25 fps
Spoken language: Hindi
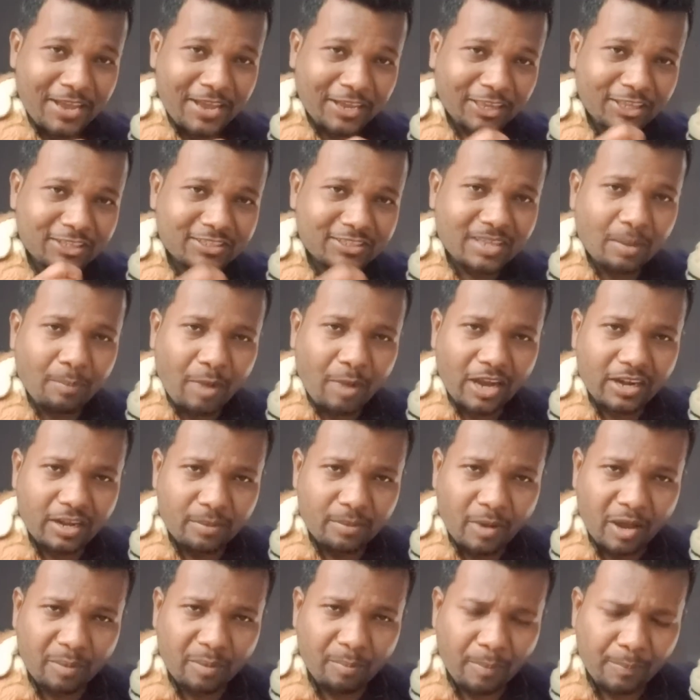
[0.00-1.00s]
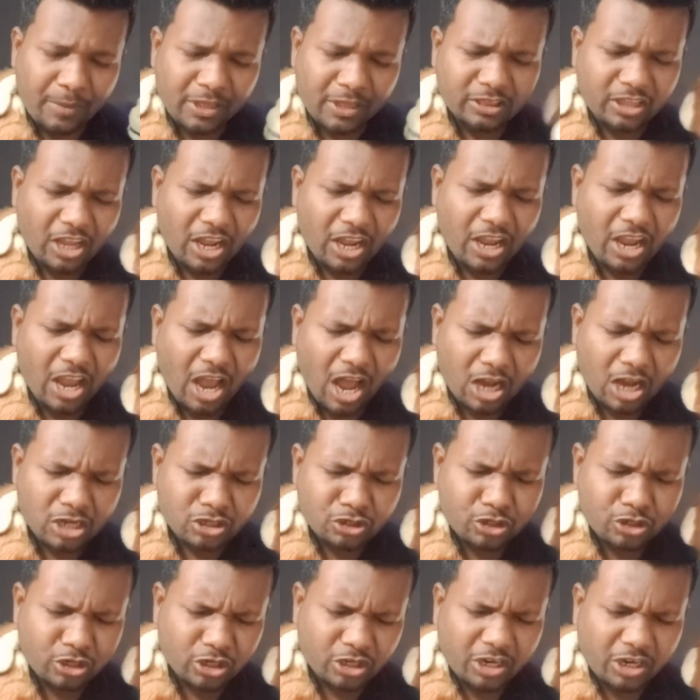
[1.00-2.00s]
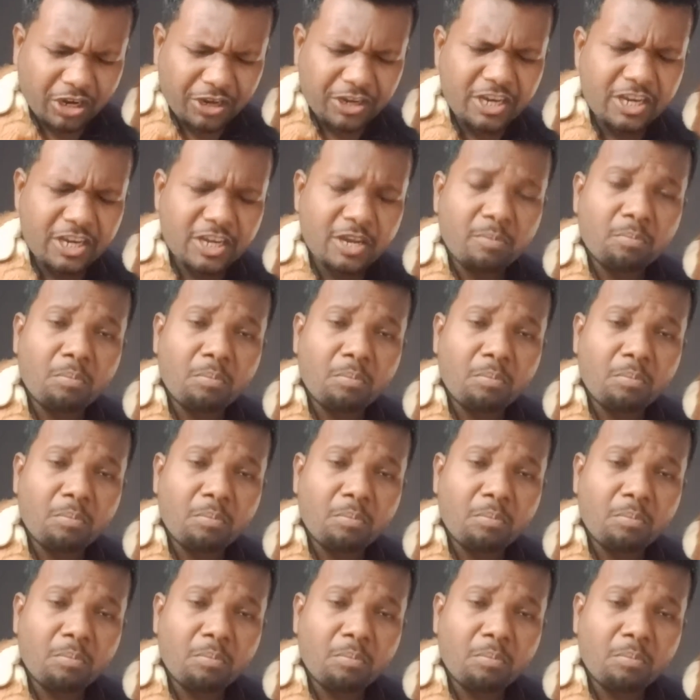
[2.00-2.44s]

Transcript: कि जमाने भर में मिलते हैं आशिक कई